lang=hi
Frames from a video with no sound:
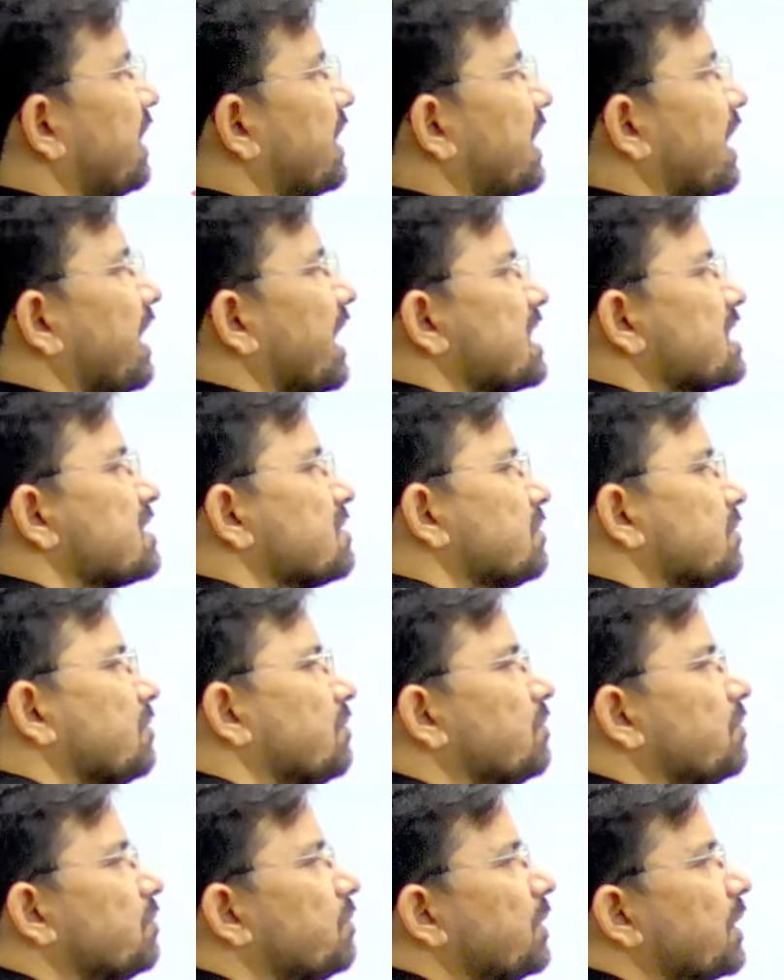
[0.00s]
कैलाश
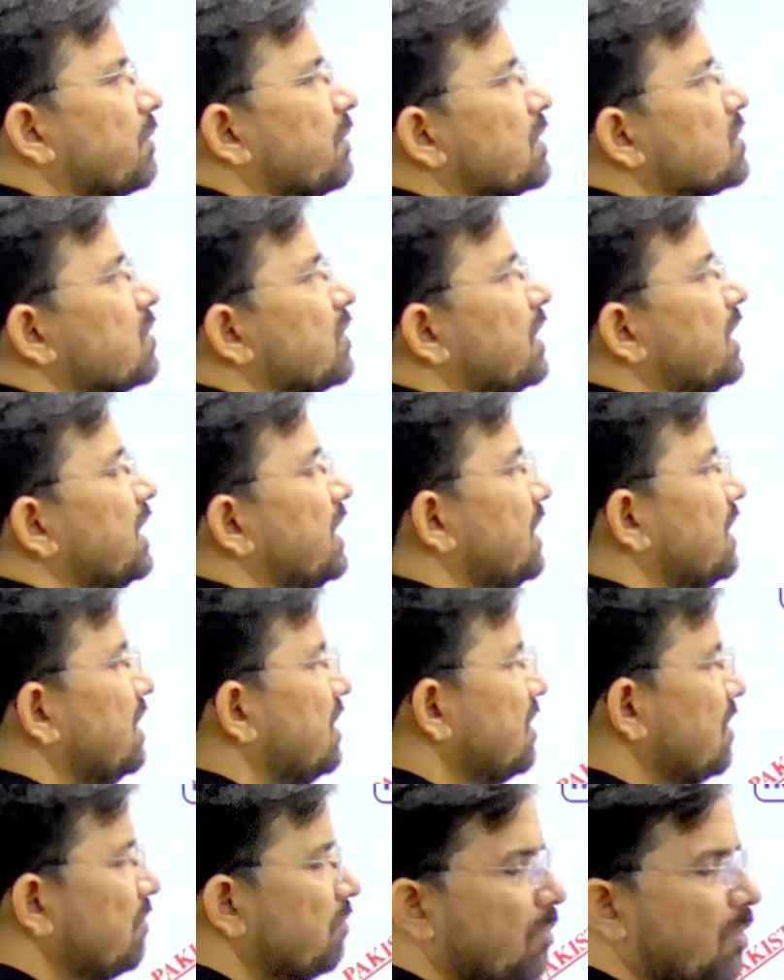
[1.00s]
पर्वत जो है
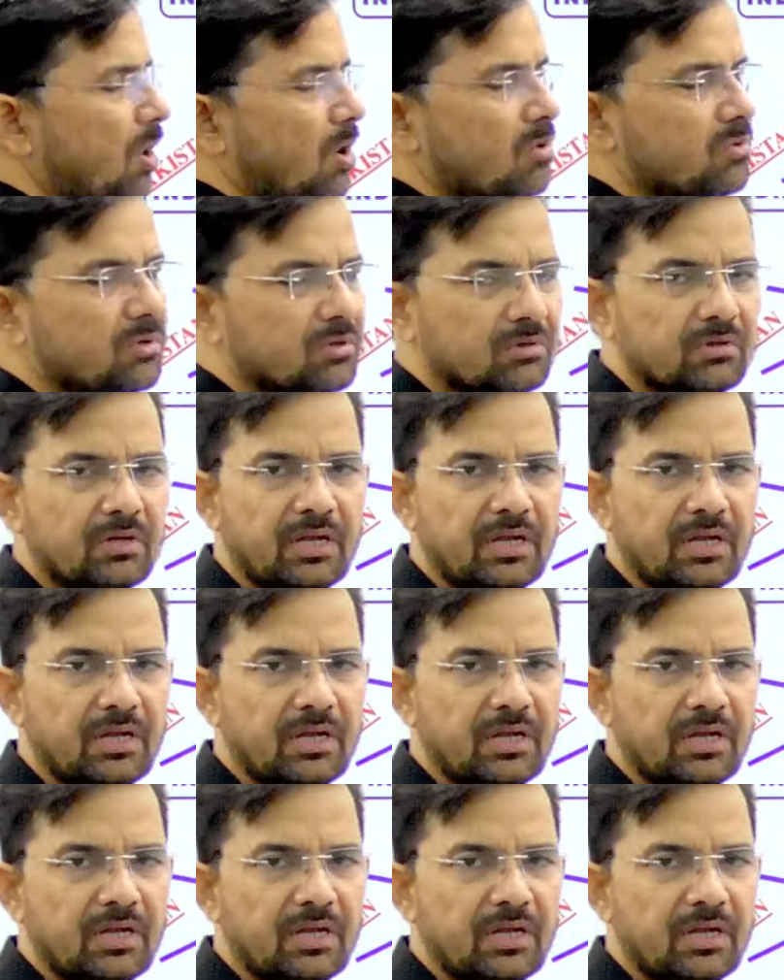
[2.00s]
माउंट